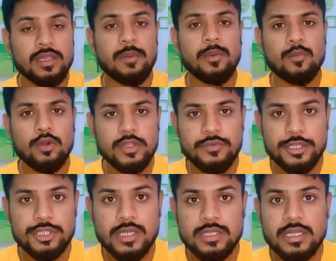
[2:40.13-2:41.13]
यहाँ पे
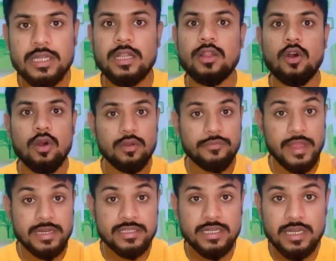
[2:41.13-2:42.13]
मोटिवेशनल चैनल और
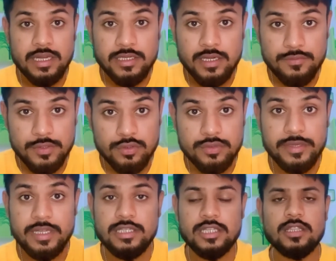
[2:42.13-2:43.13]
फैक्ट से रिलेटेड वीडियोज़
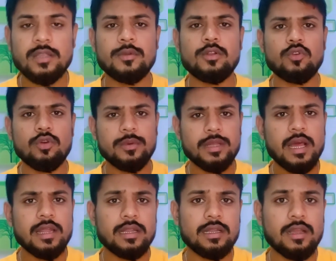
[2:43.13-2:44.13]
वगैरह जितने भी लोग
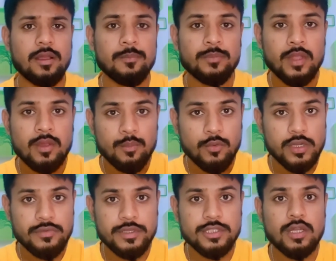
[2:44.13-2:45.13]
बना रहे हैं ना
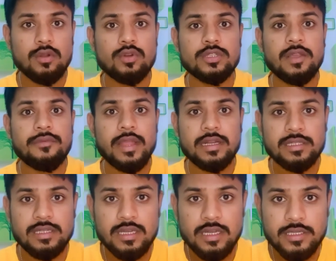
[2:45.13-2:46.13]
मोटिवेशनल हो चाहे फैक्ट
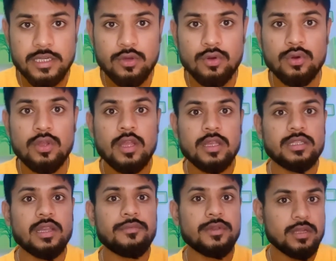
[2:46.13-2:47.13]
से रिलेटेड हो
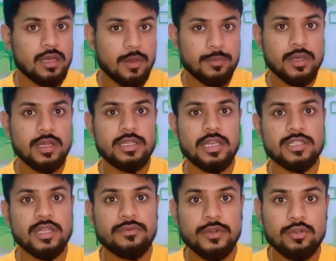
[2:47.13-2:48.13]
या फिर आपका
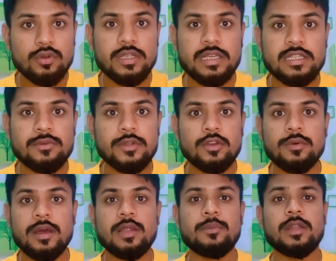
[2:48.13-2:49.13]
रिएक्शन वीडियो रिएक्शन वीडियो के
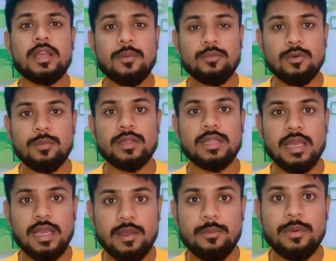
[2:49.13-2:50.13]
बारे में मैंने आपको बताया है